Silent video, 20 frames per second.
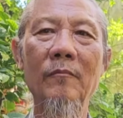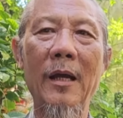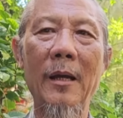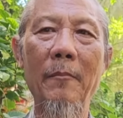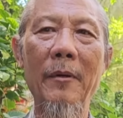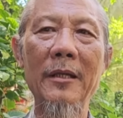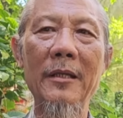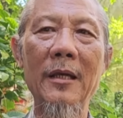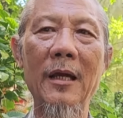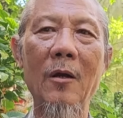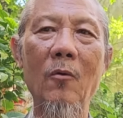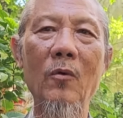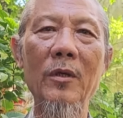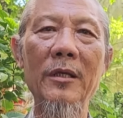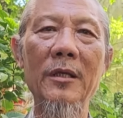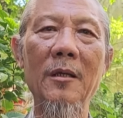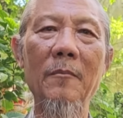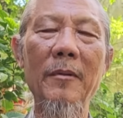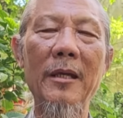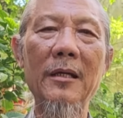Mà bây giờ
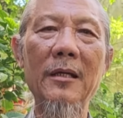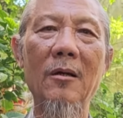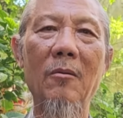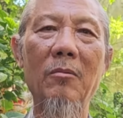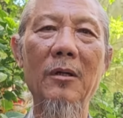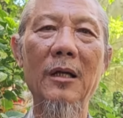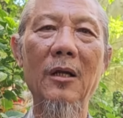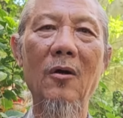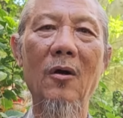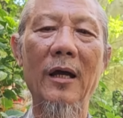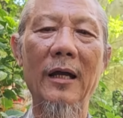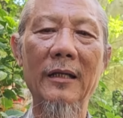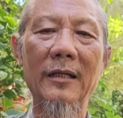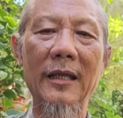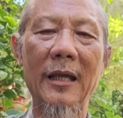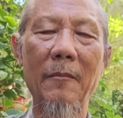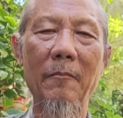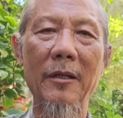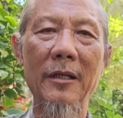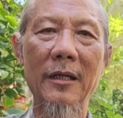quý vị biết không, cái lò hạt
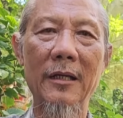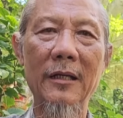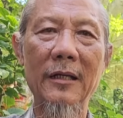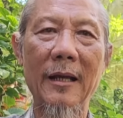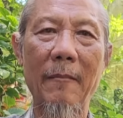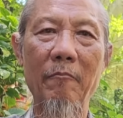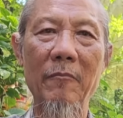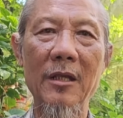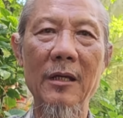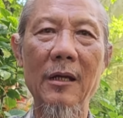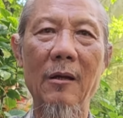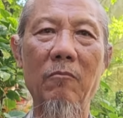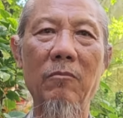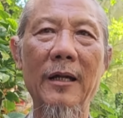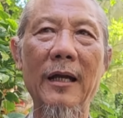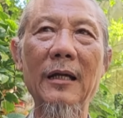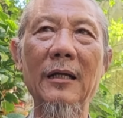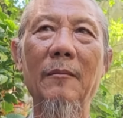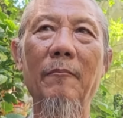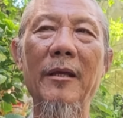nhân bây giờ nó nằm dưới lòng
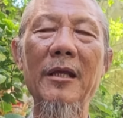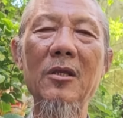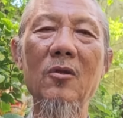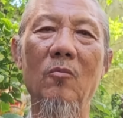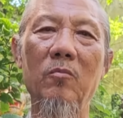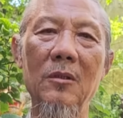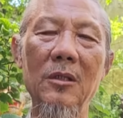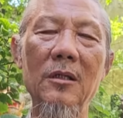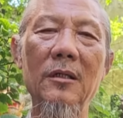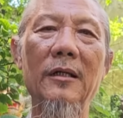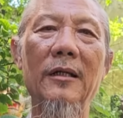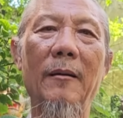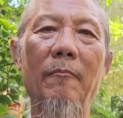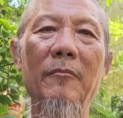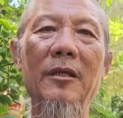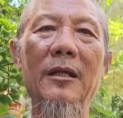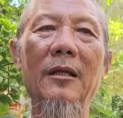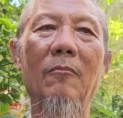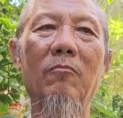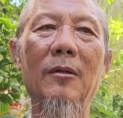đất là mấy chục thước, nó
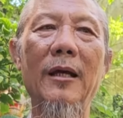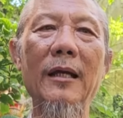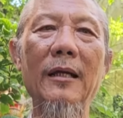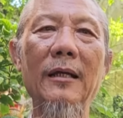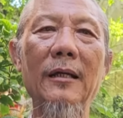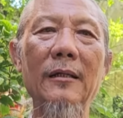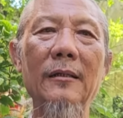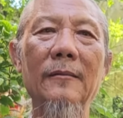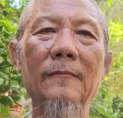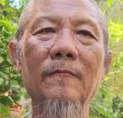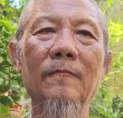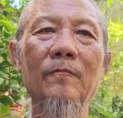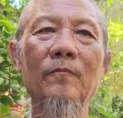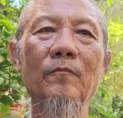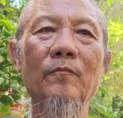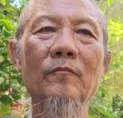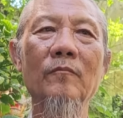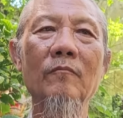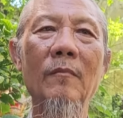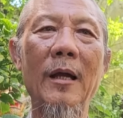nằm dưới lòng đất á.
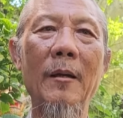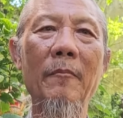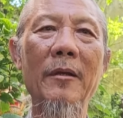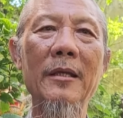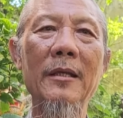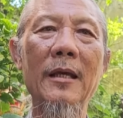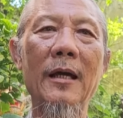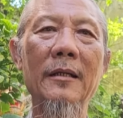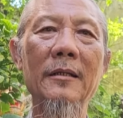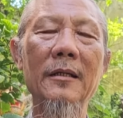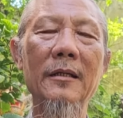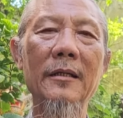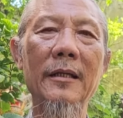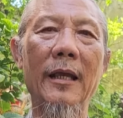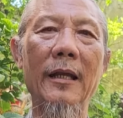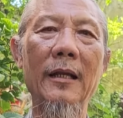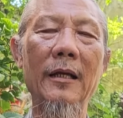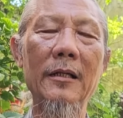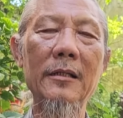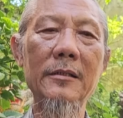Mà bây giờ như
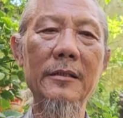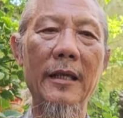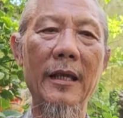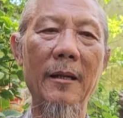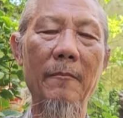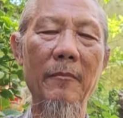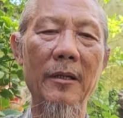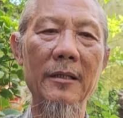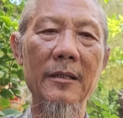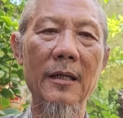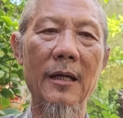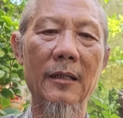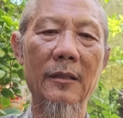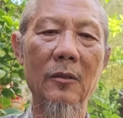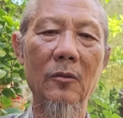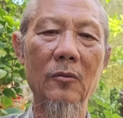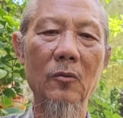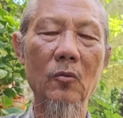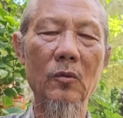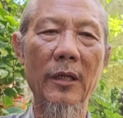vậy là Israel bây giờ
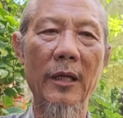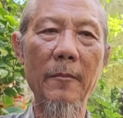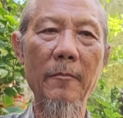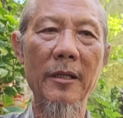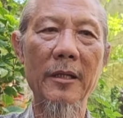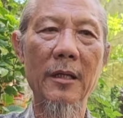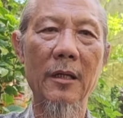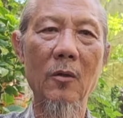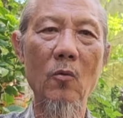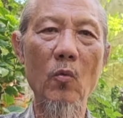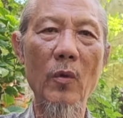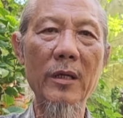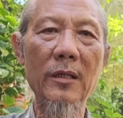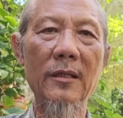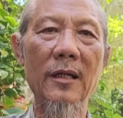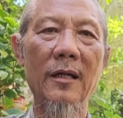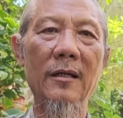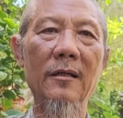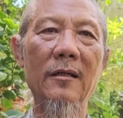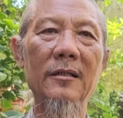tôi thấy bây giờ nó
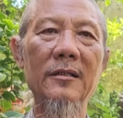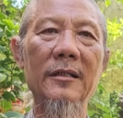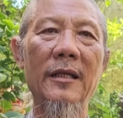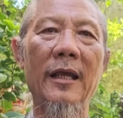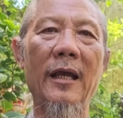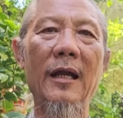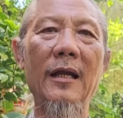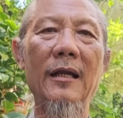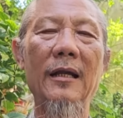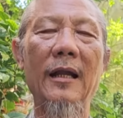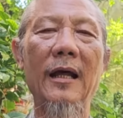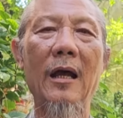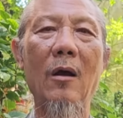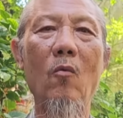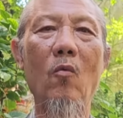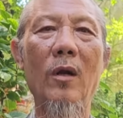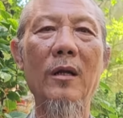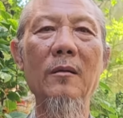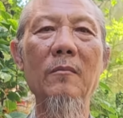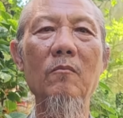quyết định nó sẽ
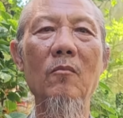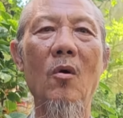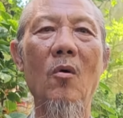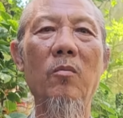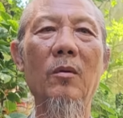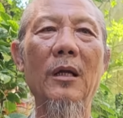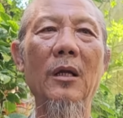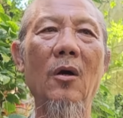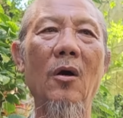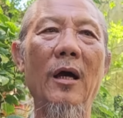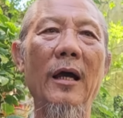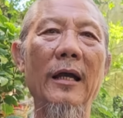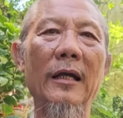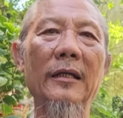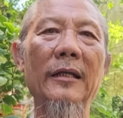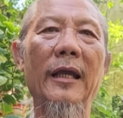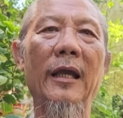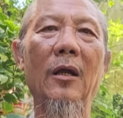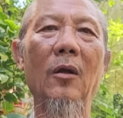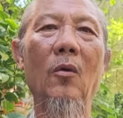là quánh một cái lò hạt
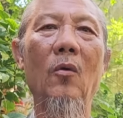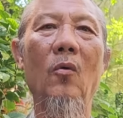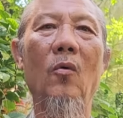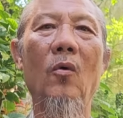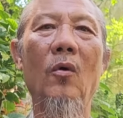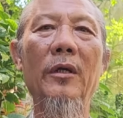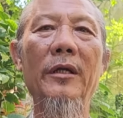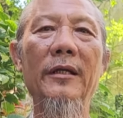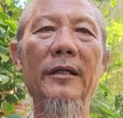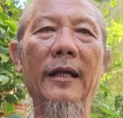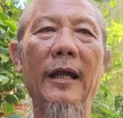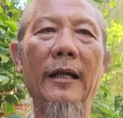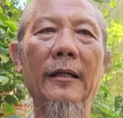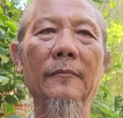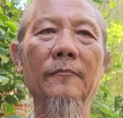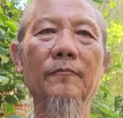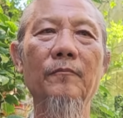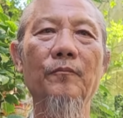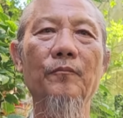nhân của Iran.